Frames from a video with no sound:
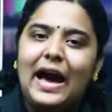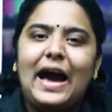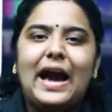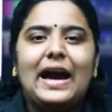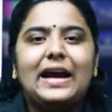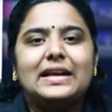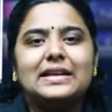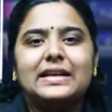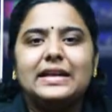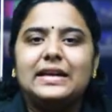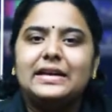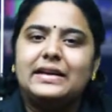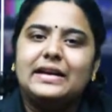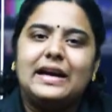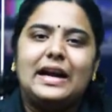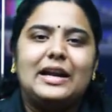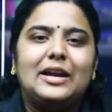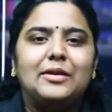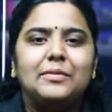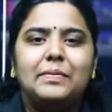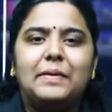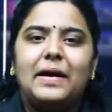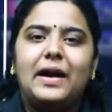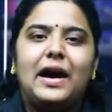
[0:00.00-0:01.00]
ஆக்டிங்
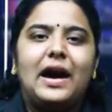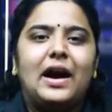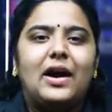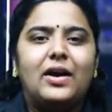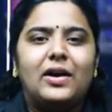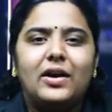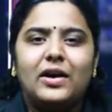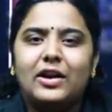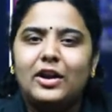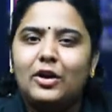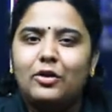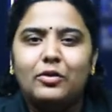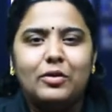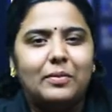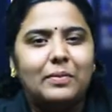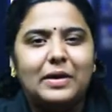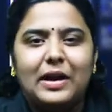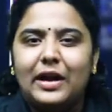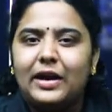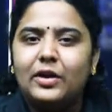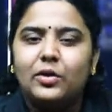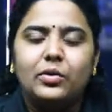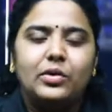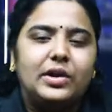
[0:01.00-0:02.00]
கண்டிப்பாக
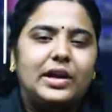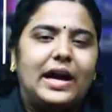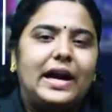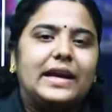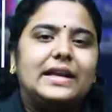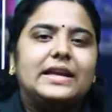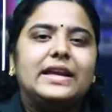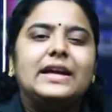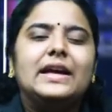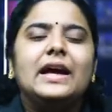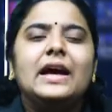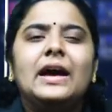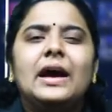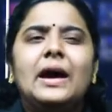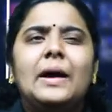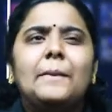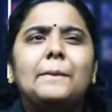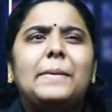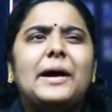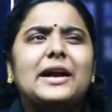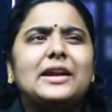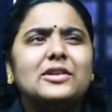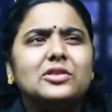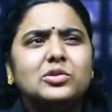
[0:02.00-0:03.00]
லவ்வபுளான ஒரு ஆக்டிங்
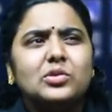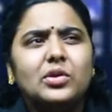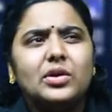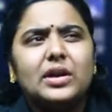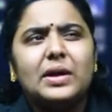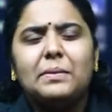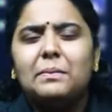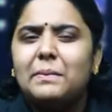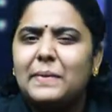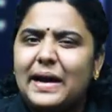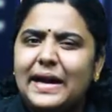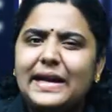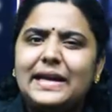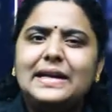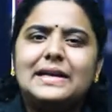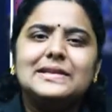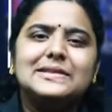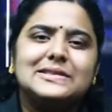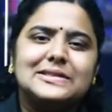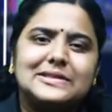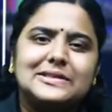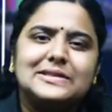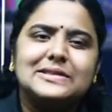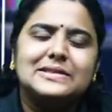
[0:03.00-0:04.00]
படத்தோட
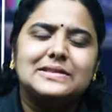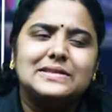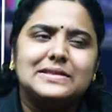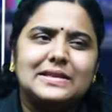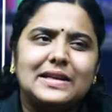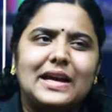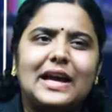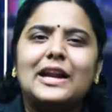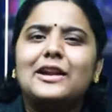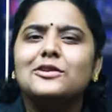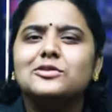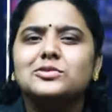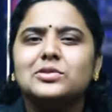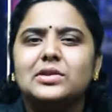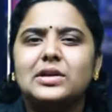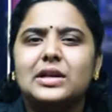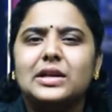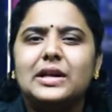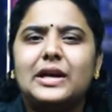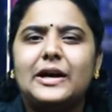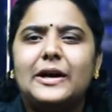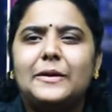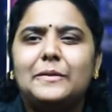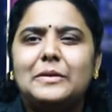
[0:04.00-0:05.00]
மைனஸ் என்ன
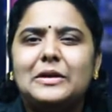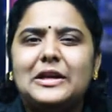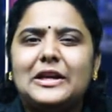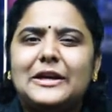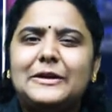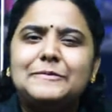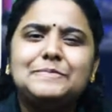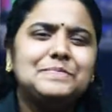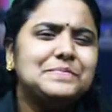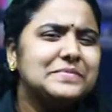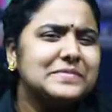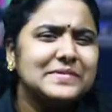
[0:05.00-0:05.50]
சொல்லலாம் அப்படின்னா